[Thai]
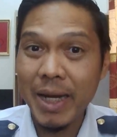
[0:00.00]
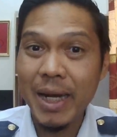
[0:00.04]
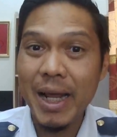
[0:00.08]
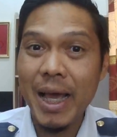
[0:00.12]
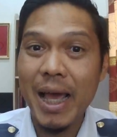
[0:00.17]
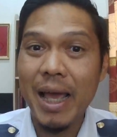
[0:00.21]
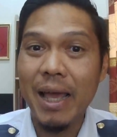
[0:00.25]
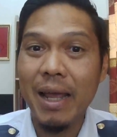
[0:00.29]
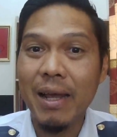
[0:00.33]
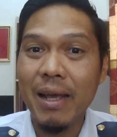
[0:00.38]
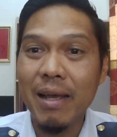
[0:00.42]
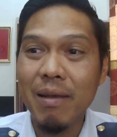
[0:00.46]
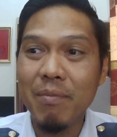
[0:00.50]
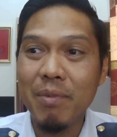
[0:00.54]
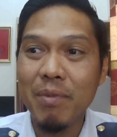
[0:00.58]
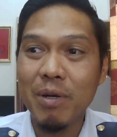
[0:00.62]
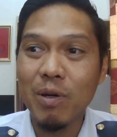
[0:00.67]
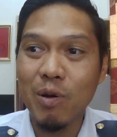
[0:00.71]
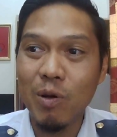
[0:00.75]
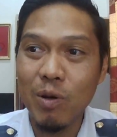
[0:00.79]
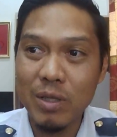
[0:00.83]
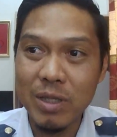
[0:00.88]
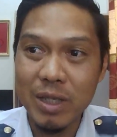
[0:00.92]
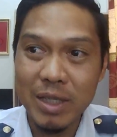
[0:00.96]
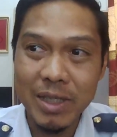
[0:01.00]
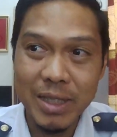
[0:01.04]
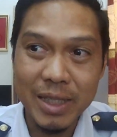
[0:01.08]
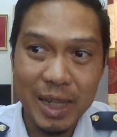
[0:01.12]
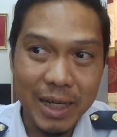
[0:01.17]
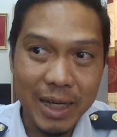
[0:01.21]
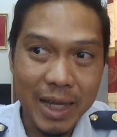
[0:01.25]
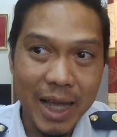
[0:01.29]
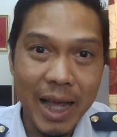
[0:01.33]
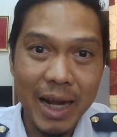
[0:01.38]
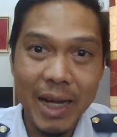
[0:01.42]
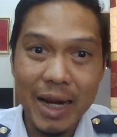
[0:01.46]
ได้นะ มันพอจะจั
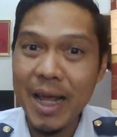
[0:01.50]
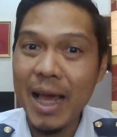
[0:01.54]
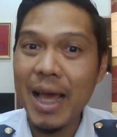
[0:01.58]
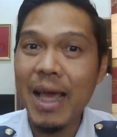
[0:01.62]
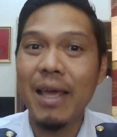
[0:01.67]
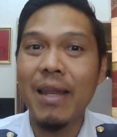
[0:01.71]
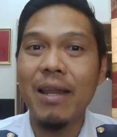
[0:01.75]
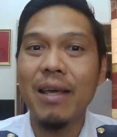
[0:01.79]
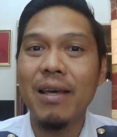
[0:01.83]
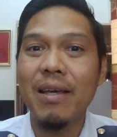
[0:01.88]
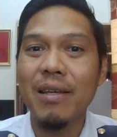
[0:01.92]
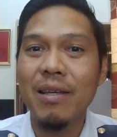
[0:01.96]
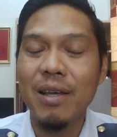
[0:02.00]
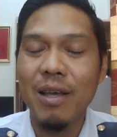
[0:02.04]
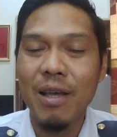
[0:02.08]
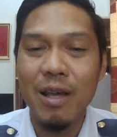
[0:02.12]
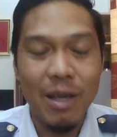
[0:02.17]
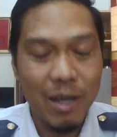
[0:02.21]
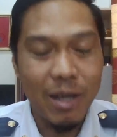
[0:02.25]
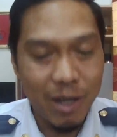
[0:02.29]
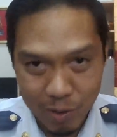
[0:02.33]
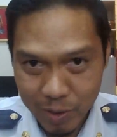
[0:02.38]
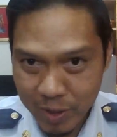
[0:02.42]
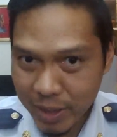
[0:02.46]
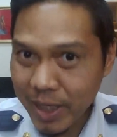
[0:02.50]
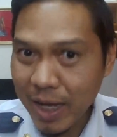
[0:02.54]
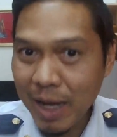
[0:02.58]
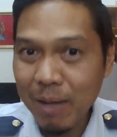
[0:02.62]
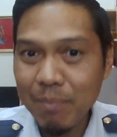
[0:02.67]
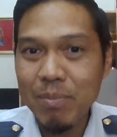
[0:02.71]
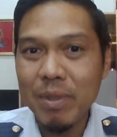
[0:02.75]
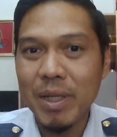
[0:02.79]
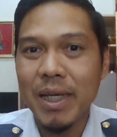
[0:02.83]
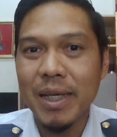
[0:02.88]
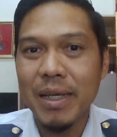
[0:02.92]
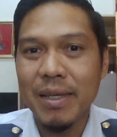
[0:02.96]
ดการได้นะ เขาจะ
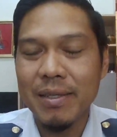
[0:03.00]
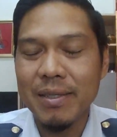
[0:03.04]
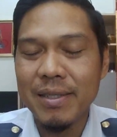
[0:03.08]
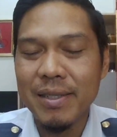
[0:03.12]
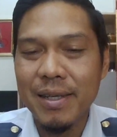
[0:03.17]
ทำเลย